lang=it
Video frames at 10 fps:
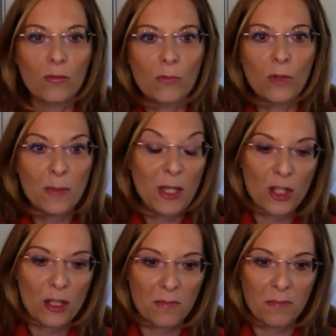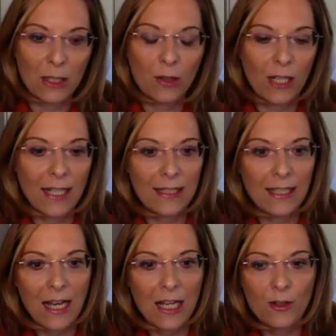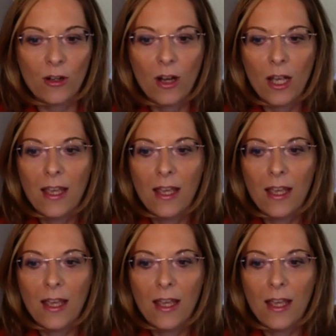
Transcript: una specie particolare di ragno